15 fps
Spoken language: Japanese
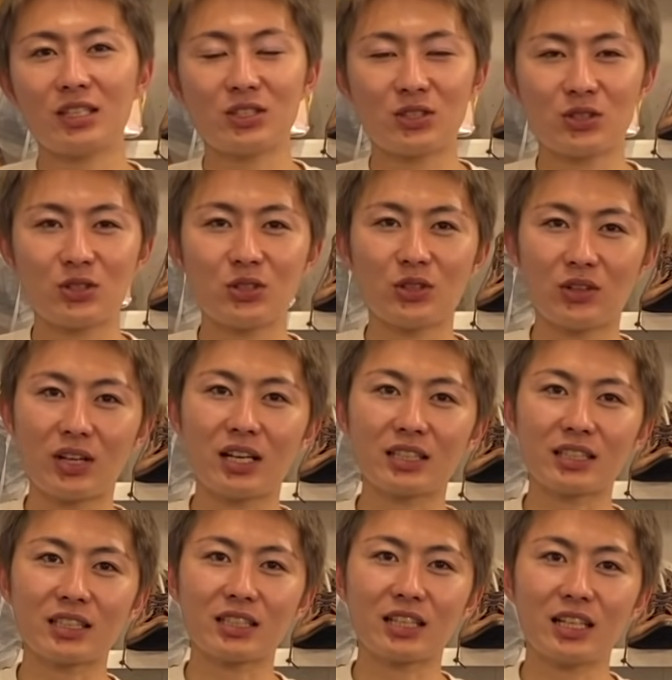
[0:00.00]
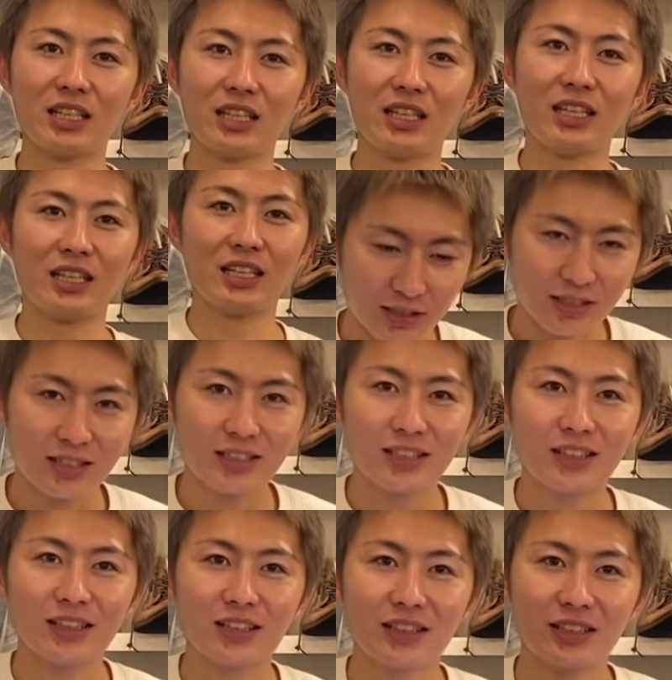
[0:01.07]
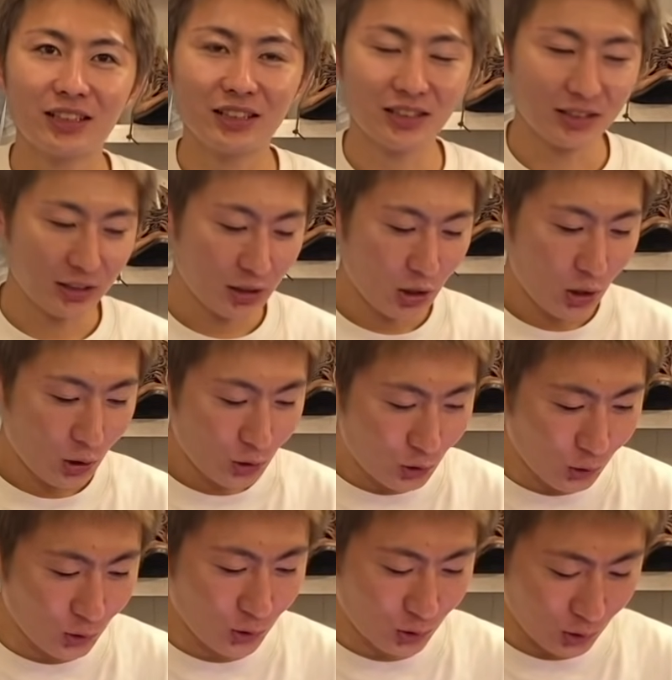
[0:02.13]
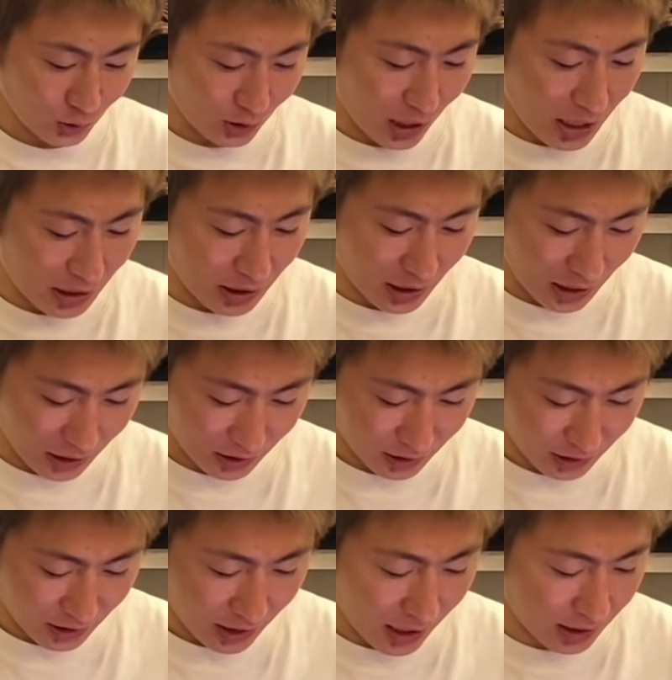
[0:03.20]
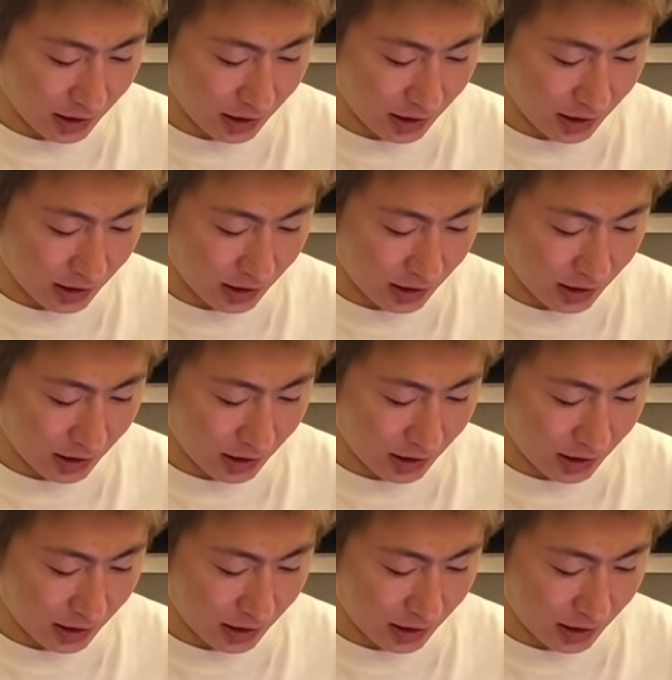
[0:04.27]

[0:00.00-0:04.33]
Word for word: するのはさすがに予想外の反響によりそうそうそう何件100